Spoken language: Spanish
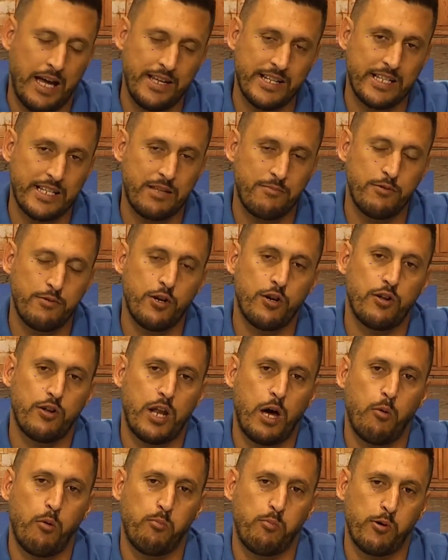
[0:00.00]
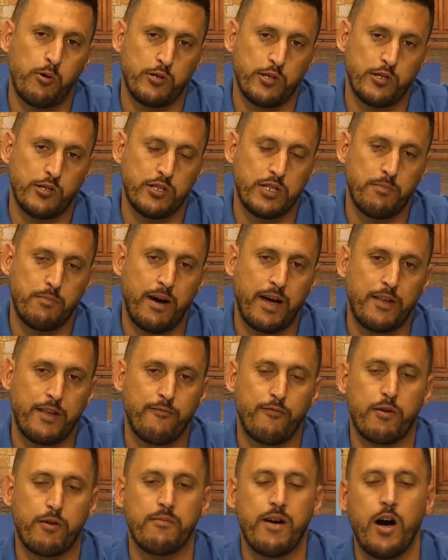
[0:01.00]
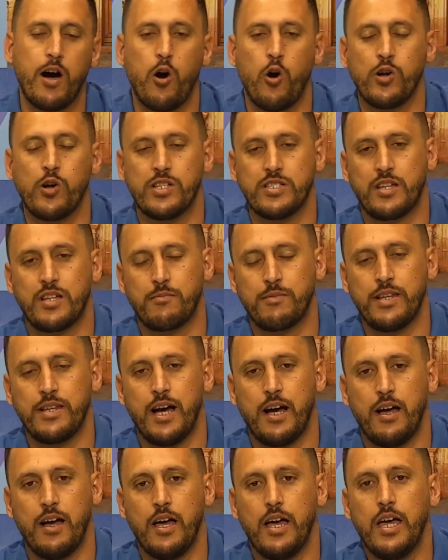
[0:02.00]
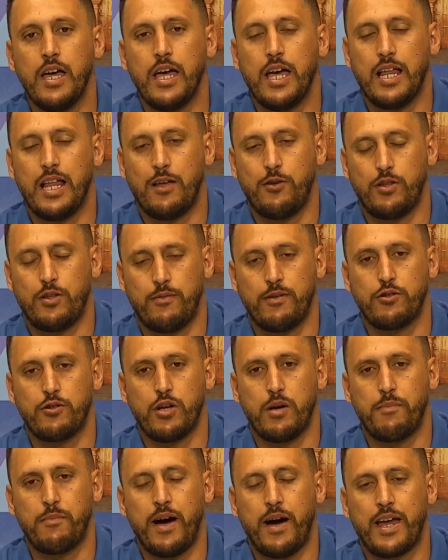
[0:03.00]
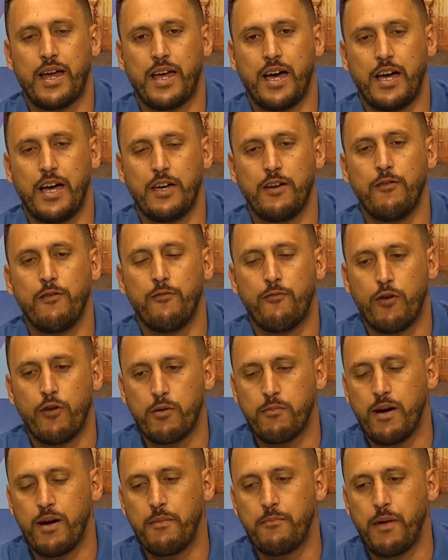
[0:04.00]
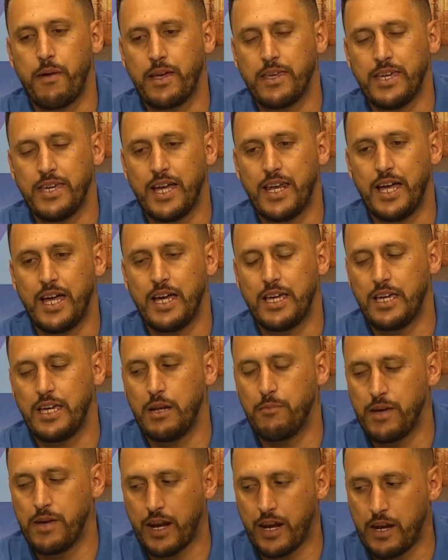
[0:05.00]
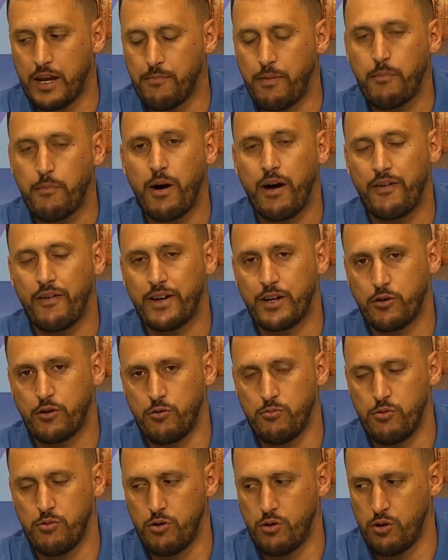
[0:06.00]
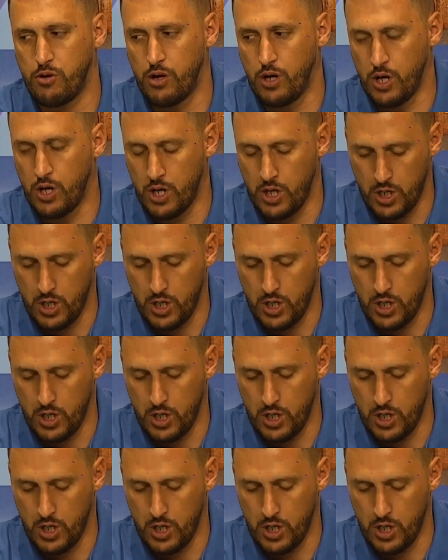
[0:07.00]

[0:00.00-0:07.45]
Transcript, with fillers: Ayer se terminó la oposición de Pájara Informa, hoy se termina el ayuntamiento de Pájara Informa, mañana y el viernes vamos a ver cómo